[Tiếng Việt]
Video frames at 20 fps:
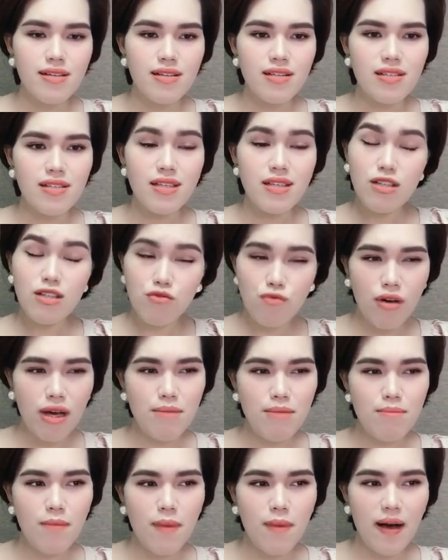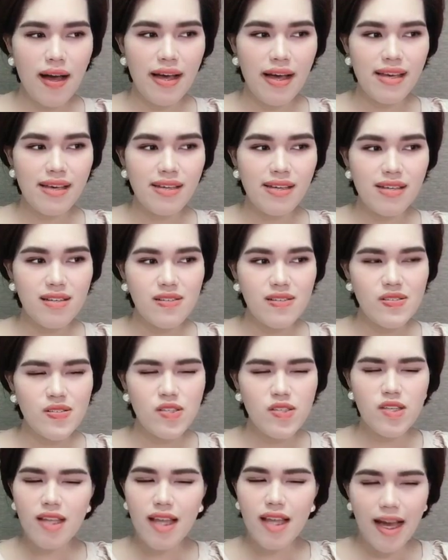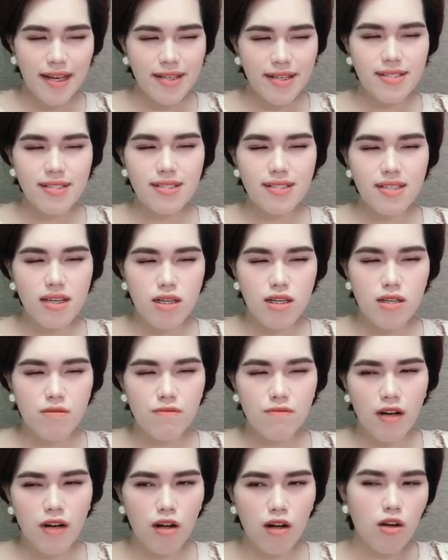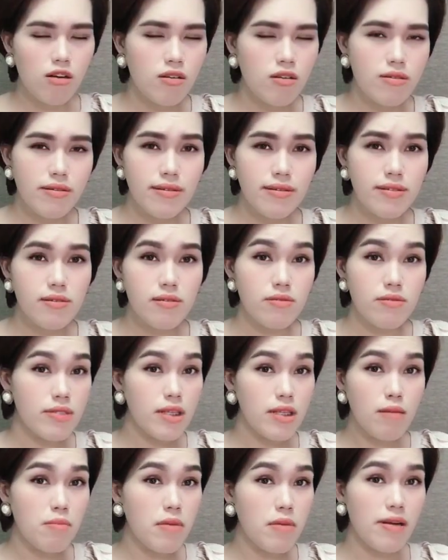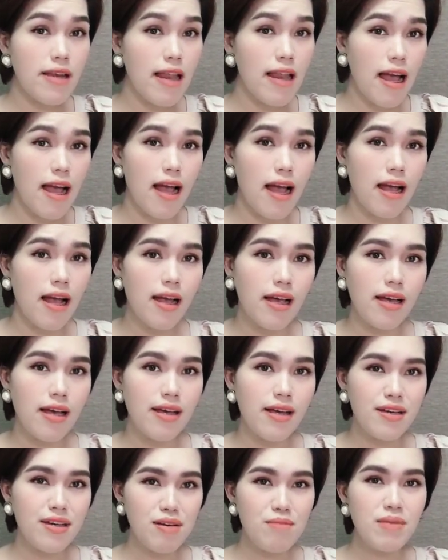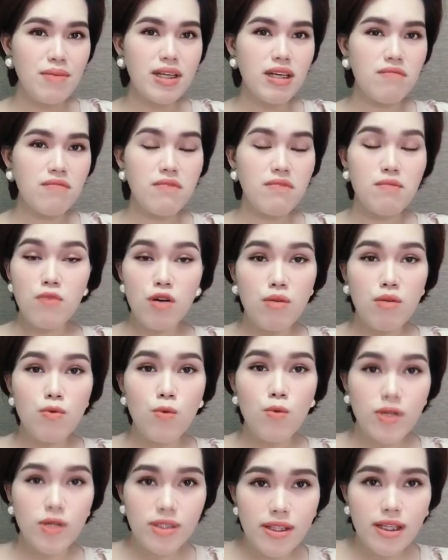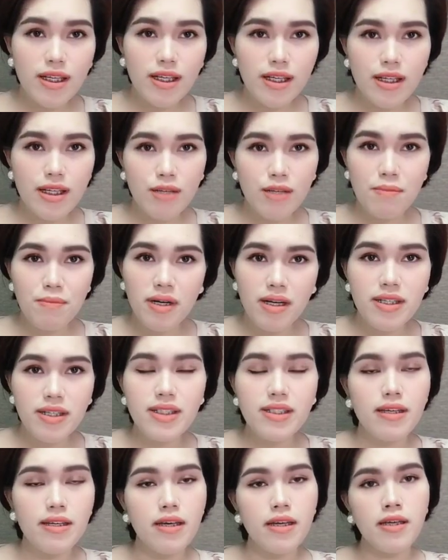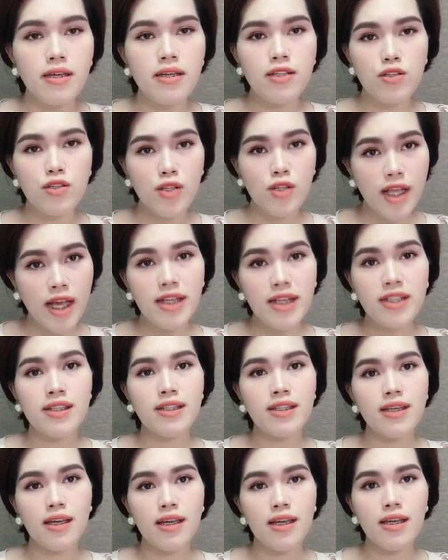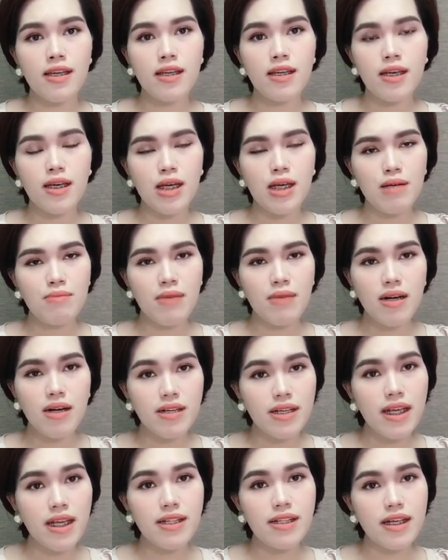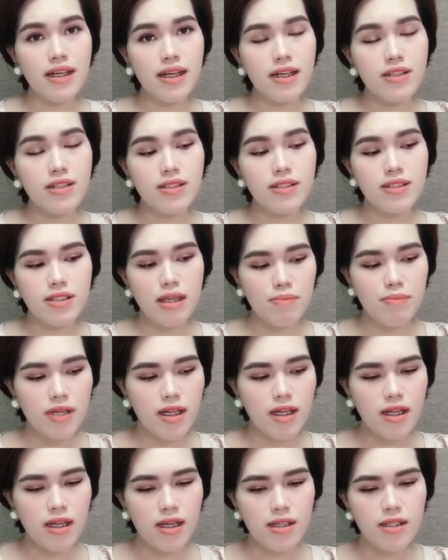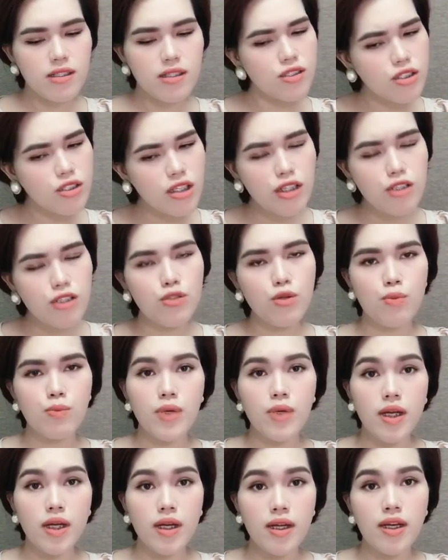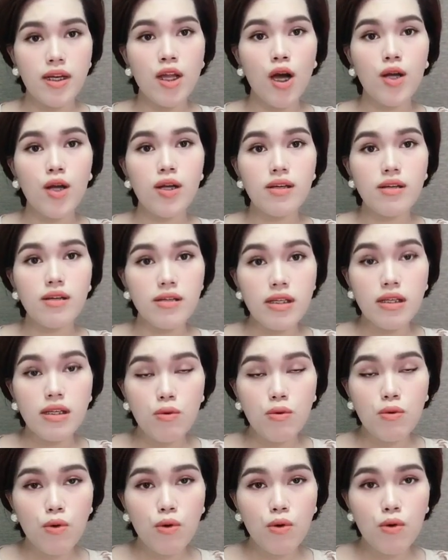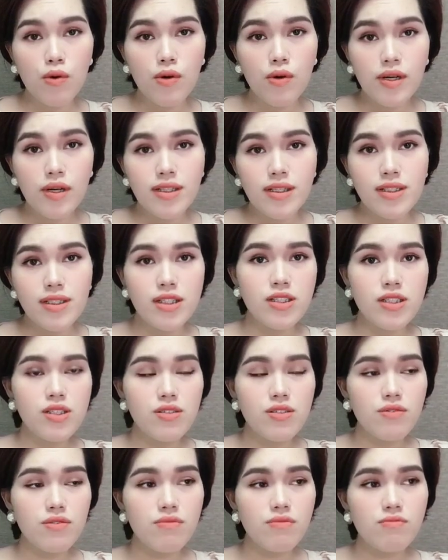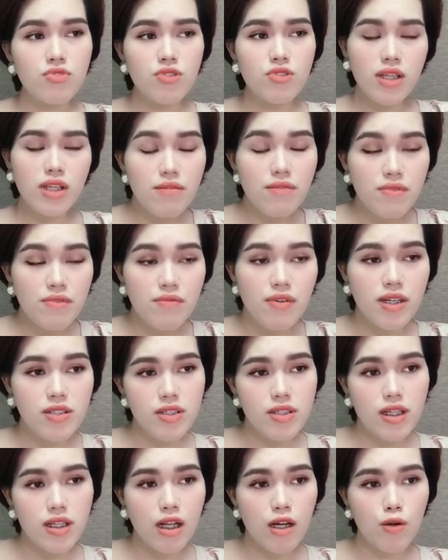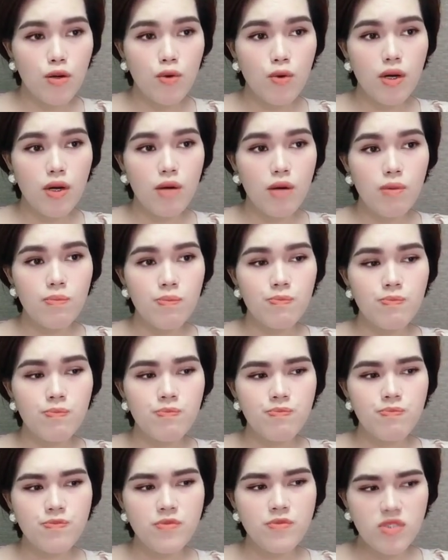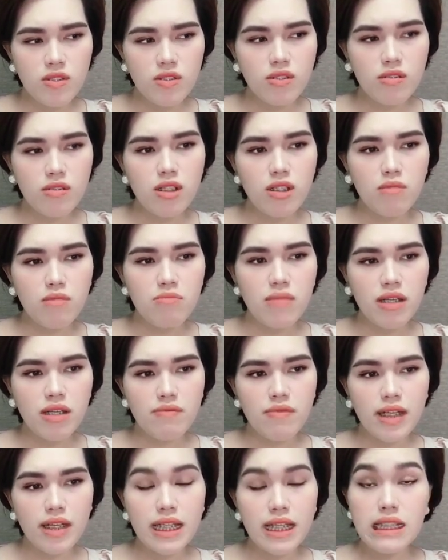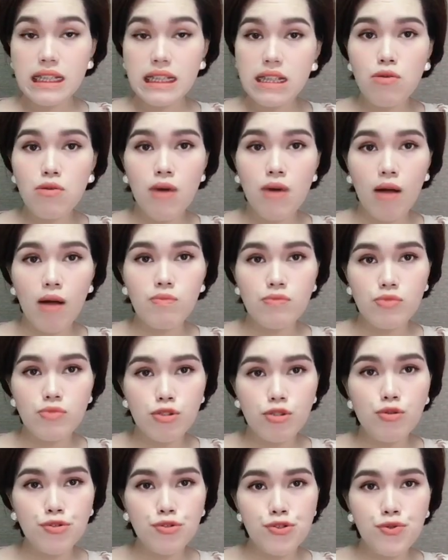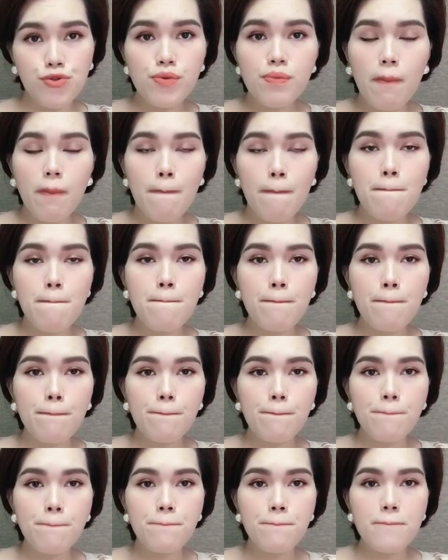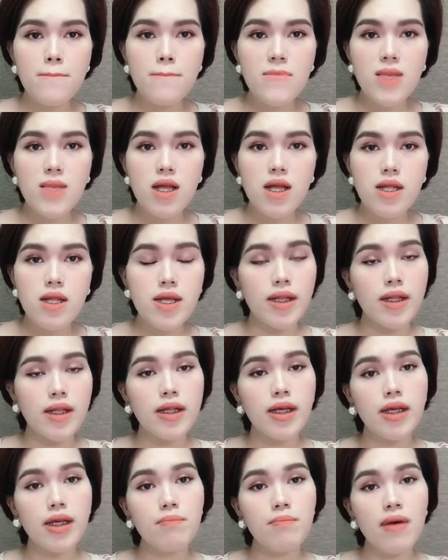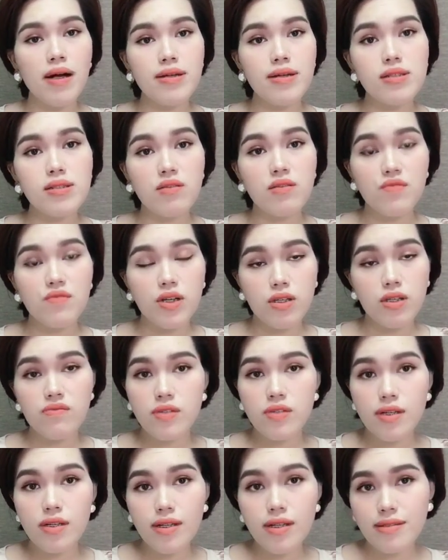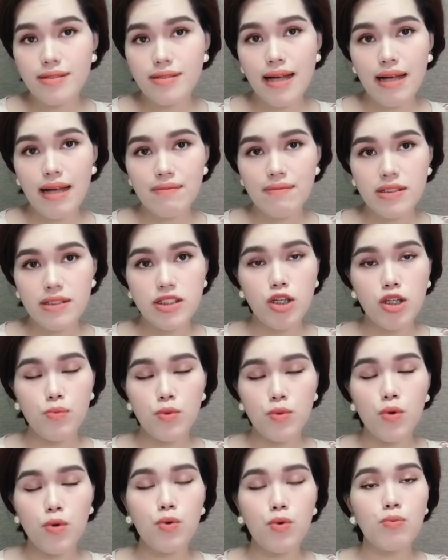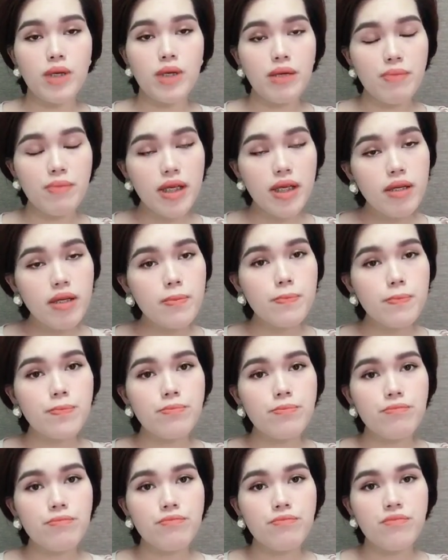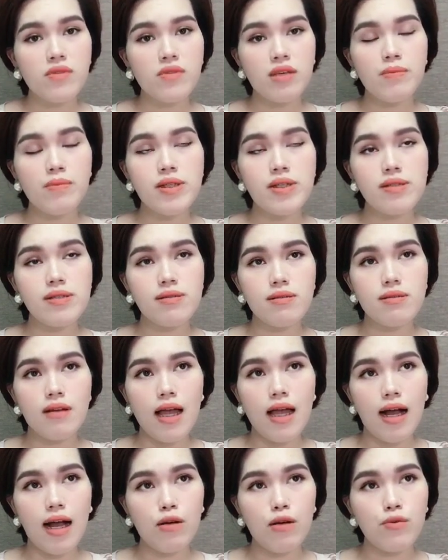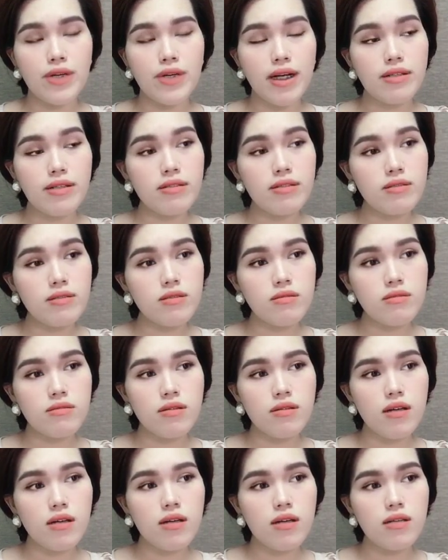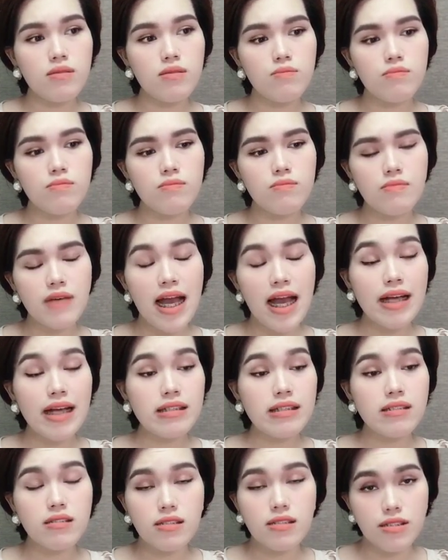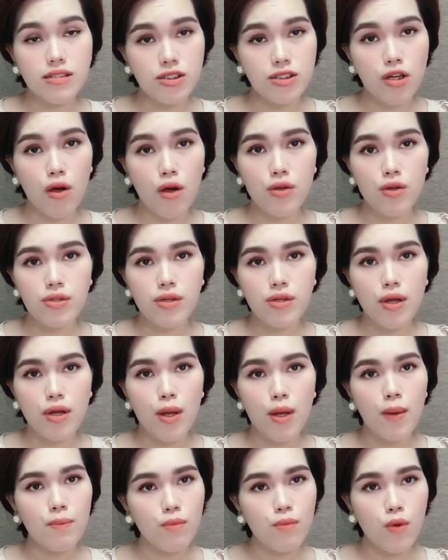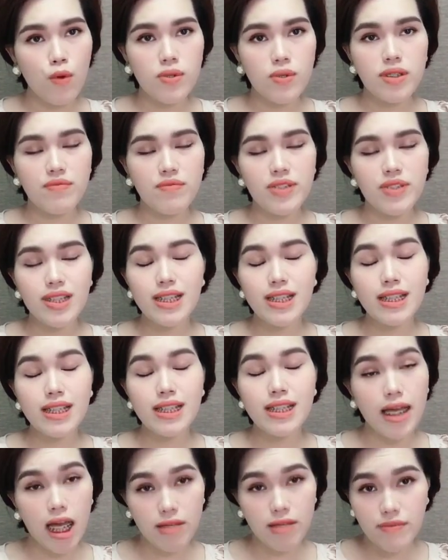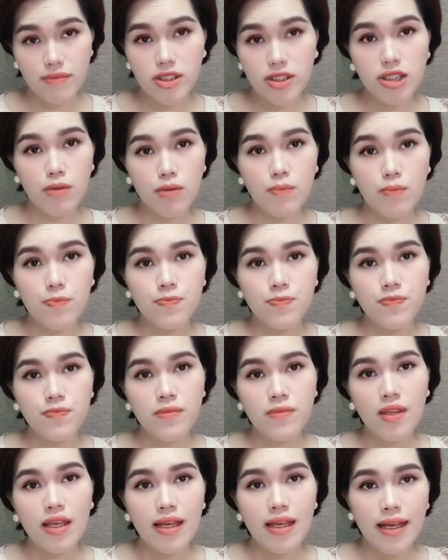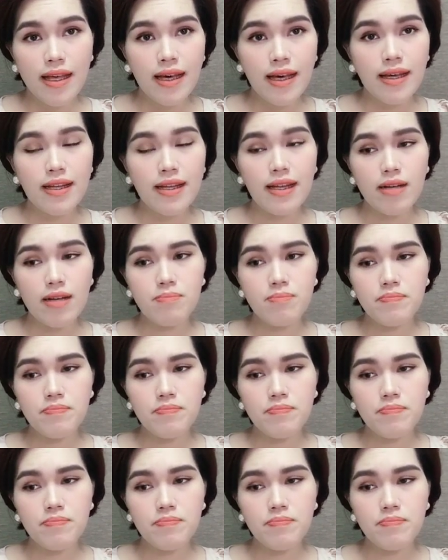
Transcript: rất là thoải mái, rất là hãnh diện và có cái sự rất là mới lạ khi mà đến với một cái cuộc tình nó mới như thế, nó nhanh như thế. Mà hơn hết thì cái người sếp đấy lại cứ liên tục nói cái lời yêu cô. Chính cho, cho nên vì vậy cho nên là cô không giữ được mình và đã siêu lòng đôi chút. Để đến khi mà cái sự việc nó vỡ lở ra và chồng cô cũng đã biết, thì bây giờ là cô đang đứng giữa hai cái sự lựa chọn. Một là phải chia tay hẳn với chồng, hai là